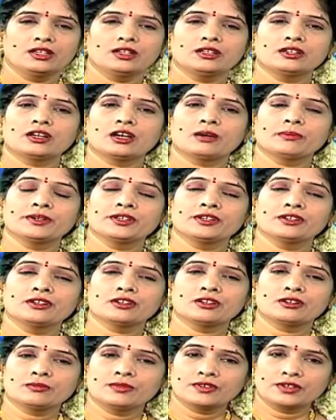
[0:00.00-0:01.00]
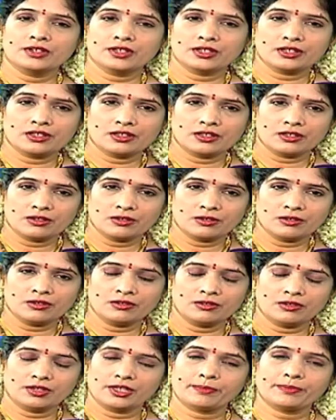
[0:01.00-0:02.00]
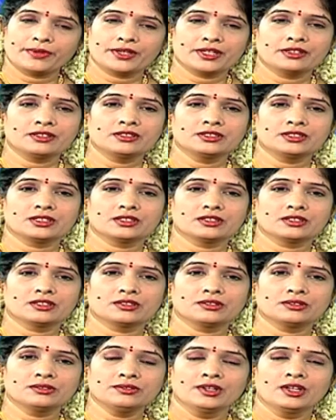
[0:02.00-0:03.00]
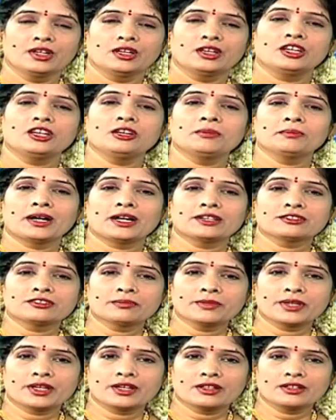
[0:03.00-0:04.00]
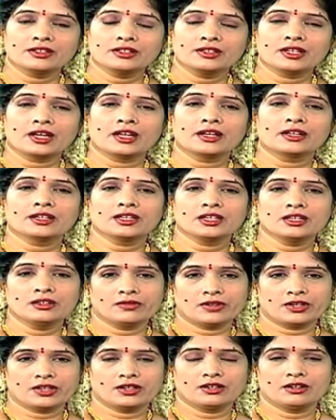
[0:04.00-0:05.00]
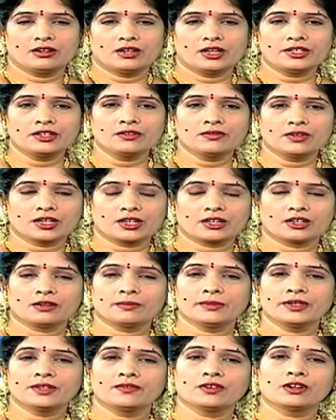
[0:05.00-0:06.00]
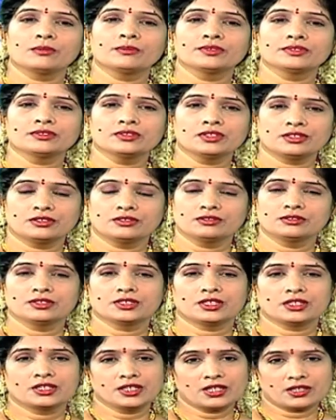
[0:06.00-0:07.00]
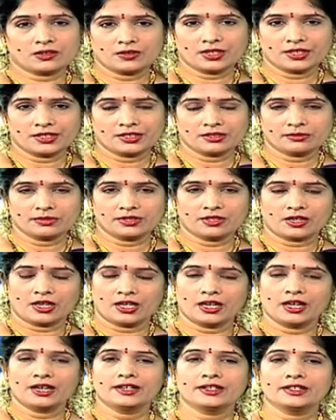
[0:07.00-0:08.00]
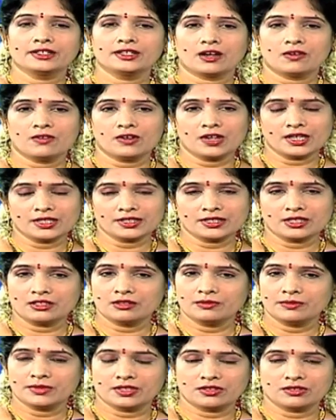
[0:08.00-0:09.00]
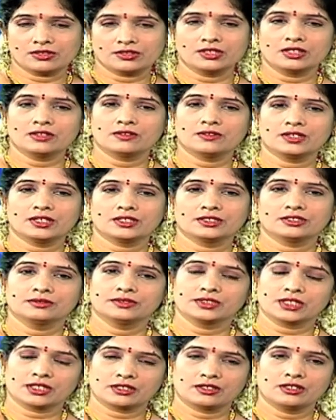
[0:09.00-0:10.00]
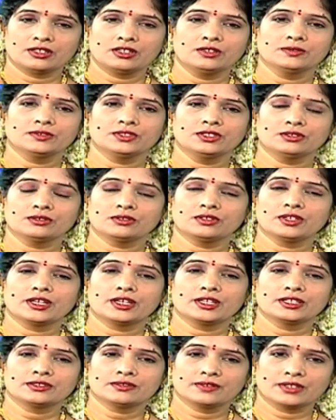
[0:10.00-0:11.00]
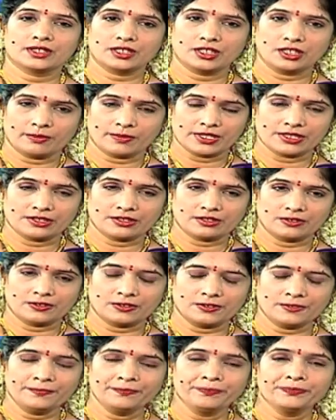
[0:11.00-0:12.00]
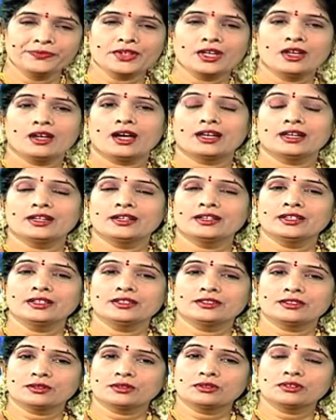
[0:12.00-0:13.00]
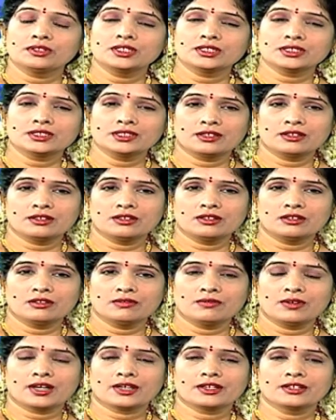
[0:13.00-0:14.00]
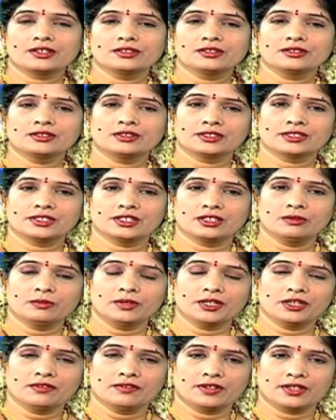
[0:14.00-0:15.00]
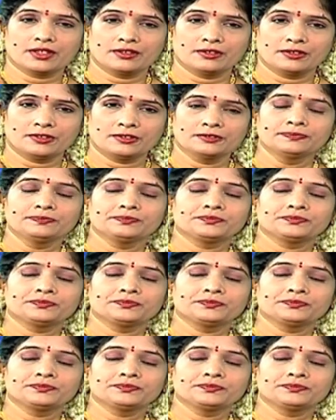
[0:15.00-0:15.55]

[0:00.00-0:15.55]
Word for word: ఈ రాబోయే రెండు మూడు నెలల్లో ఎప్పుడైనా జరగచ్చు ఈ మాసం అనేది దానికి ఒక అంటే ఒక రకమైన ఒక ముందడుగు జరిగే అవకాశము అలాంటి అవకాశాలు మీకు వచ్చే అవకాశం చక్కగా ఉంది తులారాశి వారికి ఈ మాసంలో అలానే చతుర్థ స్థానంలో వక్రిస్తున్న శని భగవానుడు